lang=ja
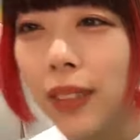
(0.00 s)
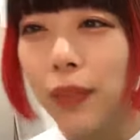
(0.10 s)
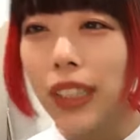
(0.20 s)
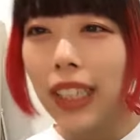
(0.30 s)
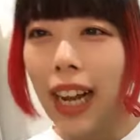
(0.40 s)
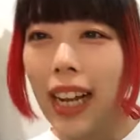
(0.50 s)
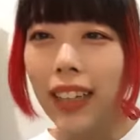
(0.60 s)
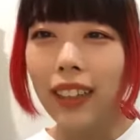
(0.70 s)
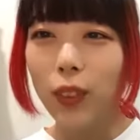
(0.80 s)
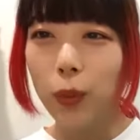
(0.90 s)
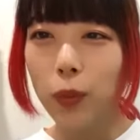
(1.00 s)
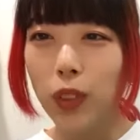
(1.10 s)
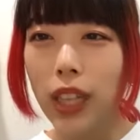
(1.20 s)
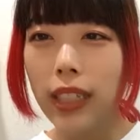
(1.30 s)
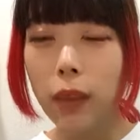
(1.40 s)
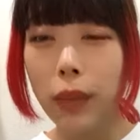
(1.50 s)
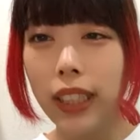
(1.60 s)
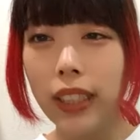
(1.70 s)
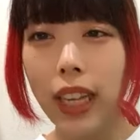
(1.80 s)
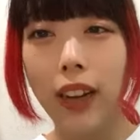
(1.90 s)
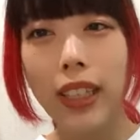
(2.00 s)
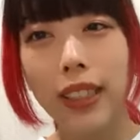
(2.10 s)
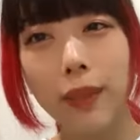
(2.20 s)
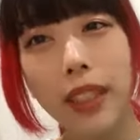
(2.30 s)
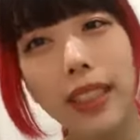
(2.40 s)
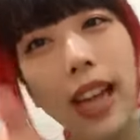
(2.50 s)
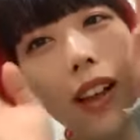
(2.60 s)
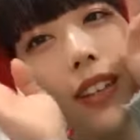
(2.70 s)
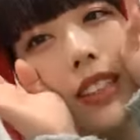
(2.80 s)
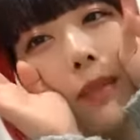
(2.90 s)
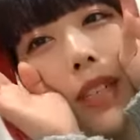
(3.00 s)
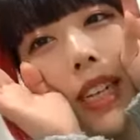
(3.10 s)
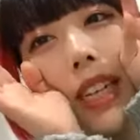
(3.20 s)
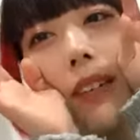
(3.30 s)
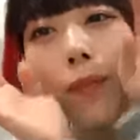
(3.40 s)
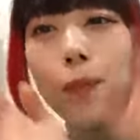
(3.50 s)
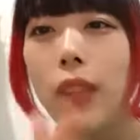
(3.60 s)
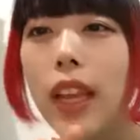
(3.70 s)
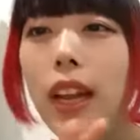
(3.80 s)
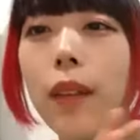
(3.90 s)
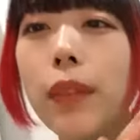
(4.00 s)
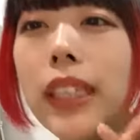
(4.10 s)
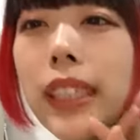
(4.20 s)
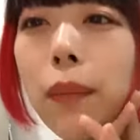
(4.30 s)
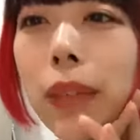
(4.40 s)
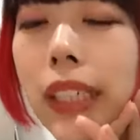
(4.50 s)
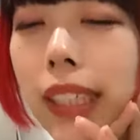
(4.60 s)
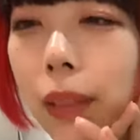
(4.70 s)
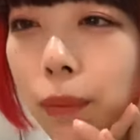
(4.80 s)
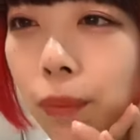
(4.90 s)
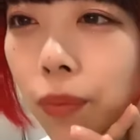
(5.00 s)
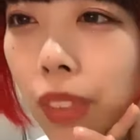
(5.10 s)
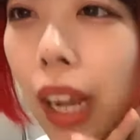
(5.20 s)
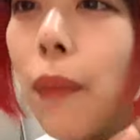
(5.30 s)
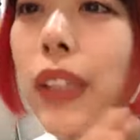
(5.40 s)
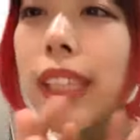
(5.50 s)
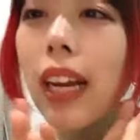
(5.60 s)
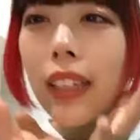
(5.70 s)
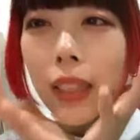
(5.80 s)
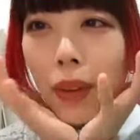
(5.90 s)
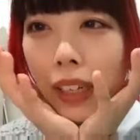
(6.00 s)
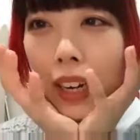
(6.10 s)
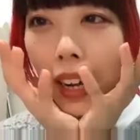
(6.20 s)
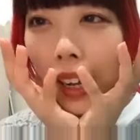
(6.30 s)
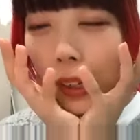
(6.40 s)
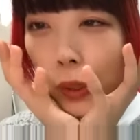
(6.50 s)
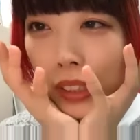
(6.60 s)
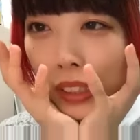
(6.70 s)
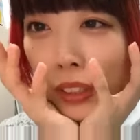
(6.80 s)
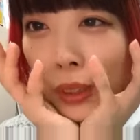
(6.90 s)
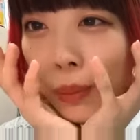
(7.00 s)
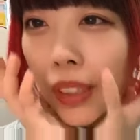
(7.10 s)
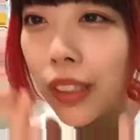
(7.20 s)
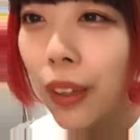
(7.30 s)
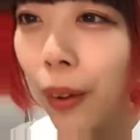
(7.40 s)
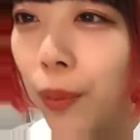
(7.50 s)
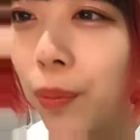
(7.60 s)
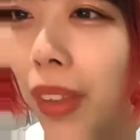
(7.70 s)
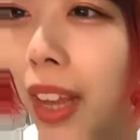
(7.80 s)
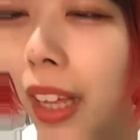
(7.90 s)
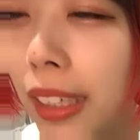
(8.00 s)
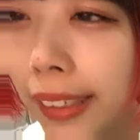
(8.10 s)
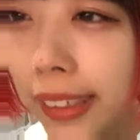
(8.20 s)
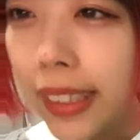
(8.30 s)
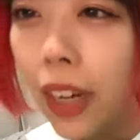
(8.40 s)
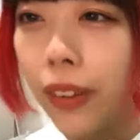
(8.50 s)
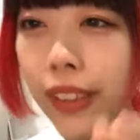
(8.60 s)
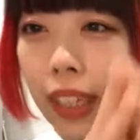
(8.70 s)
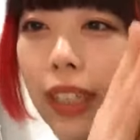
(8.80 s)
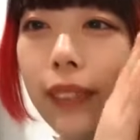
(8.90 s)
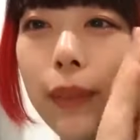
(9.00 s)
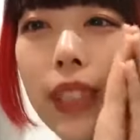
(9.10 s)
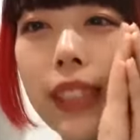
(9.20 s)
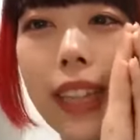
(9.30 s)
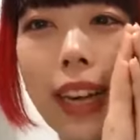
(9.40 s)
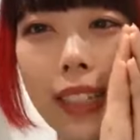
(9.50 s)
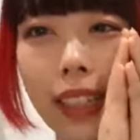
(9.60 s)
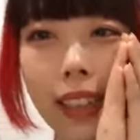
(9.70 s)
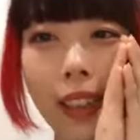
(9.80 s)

す無理かいお疲れ様でしたおやすみなさいおやすみめいちゃんめいちゃんかぼちゃん今から個人ルーム行くよ岸さんお疲れ様でしたありが